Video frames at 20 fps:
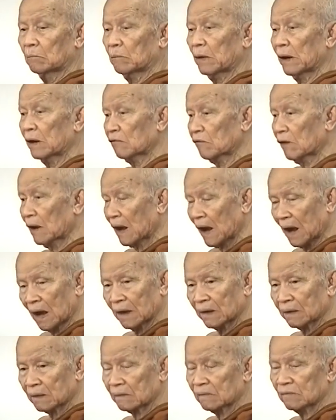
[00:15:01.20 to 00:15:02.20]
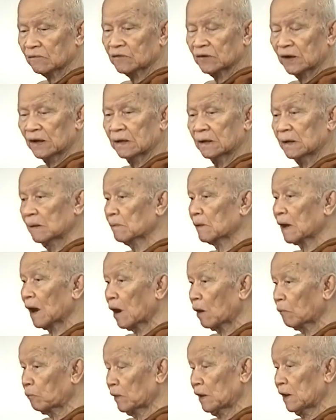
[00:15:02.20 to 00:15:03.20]
เป็นเวลาสี่สิบ
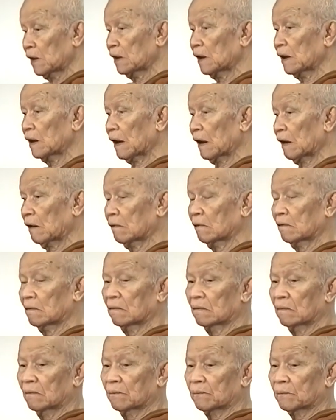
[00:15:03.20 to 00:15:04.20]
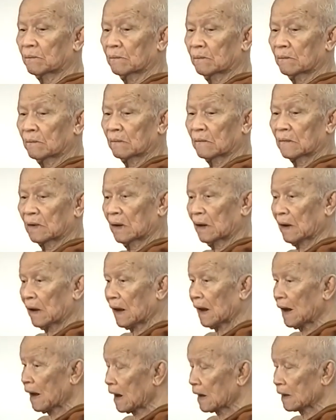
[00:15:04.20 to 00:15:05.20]
เก้าปีนี่แล้ว
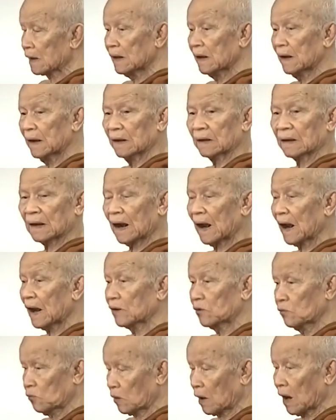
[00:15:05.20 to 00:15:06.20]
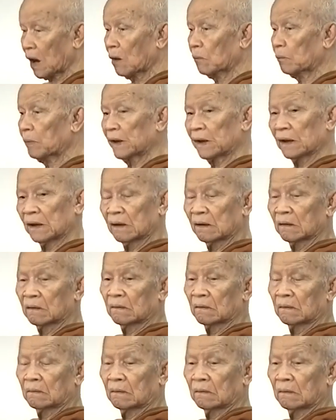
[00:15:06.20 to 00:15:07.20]
ฆ่ากิเลสฆ่าอยู่เก้าปี
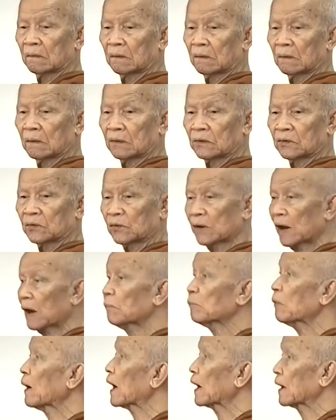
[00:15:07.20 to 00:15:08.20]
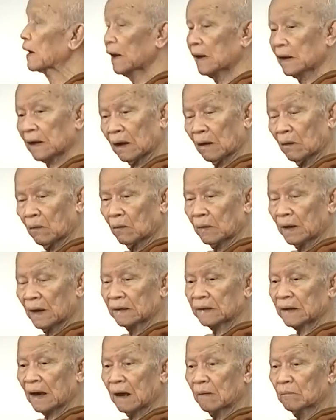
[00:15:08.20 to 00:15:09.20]
อยู่ในป่าในเขาใน
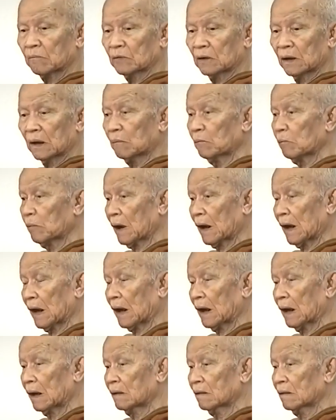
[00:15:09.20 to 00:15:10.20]
ถ้ำเงื้อมผา